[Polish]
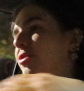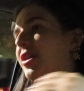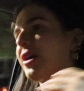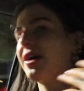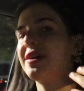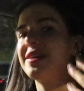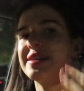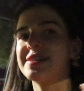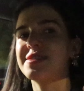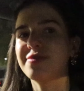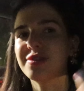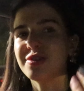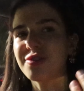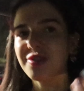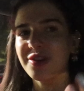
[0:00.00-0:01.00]
ona jest
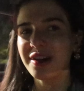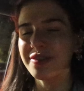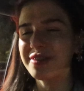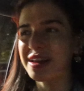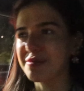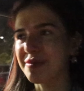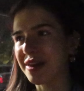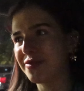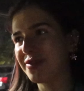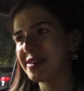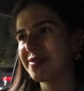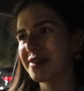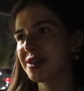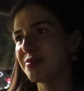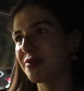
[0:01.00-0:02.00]
wdrożona w temat,
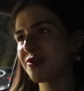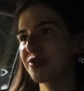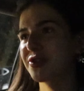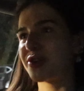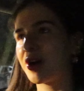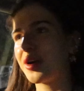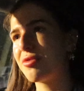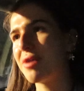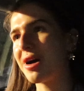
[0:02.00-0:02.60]
więc wiadomo, że trochę